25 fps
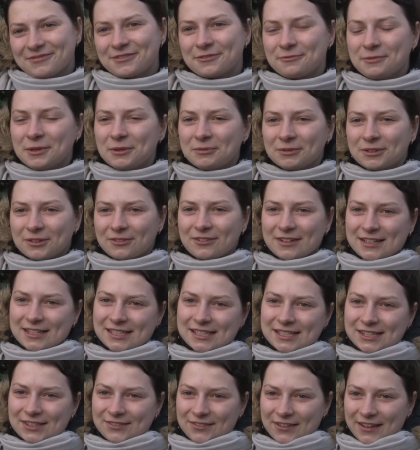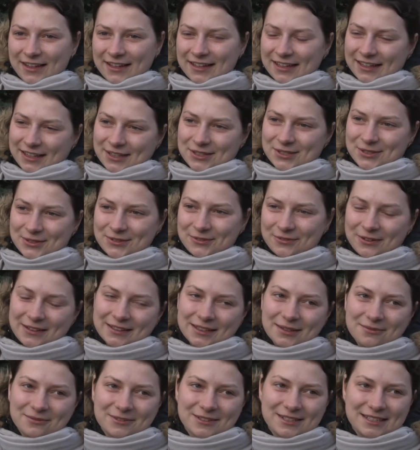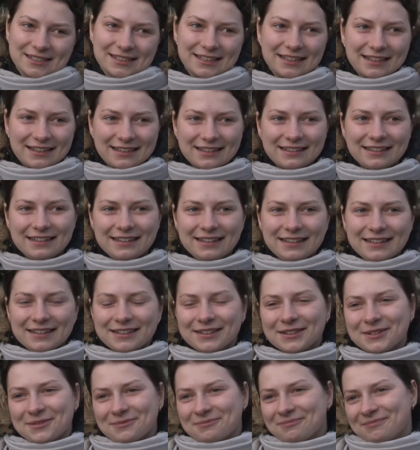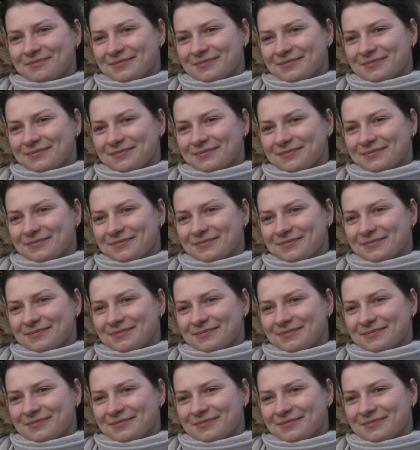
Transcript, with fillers: w miłym towarzystwie, jakaś fajna muzyka. No,